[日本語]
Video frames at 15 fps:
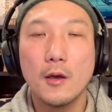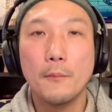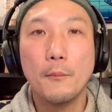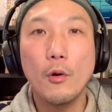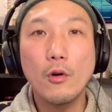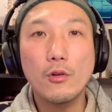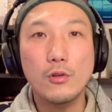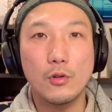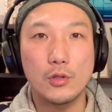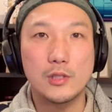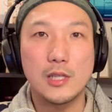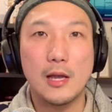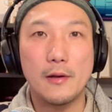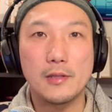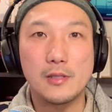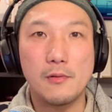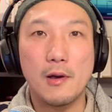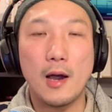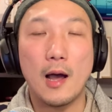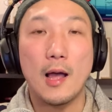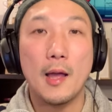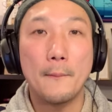僕の幸せ
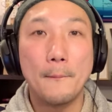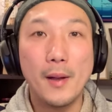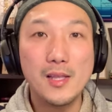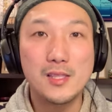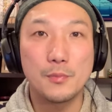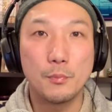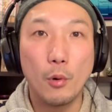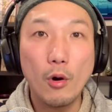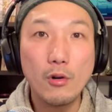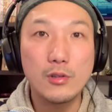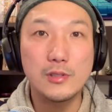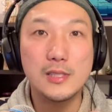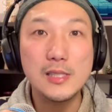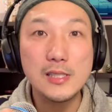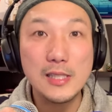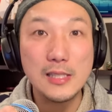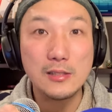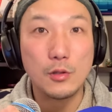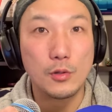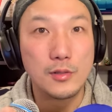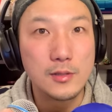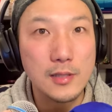はまず僕自身
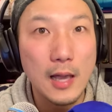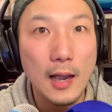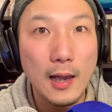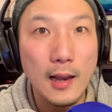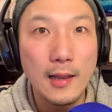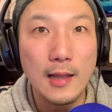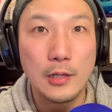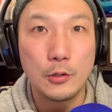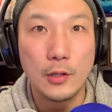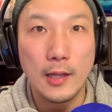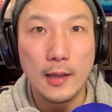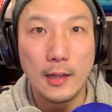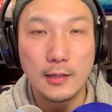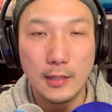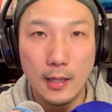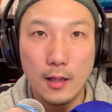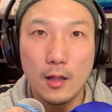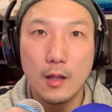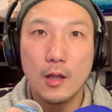とつながらないといけないって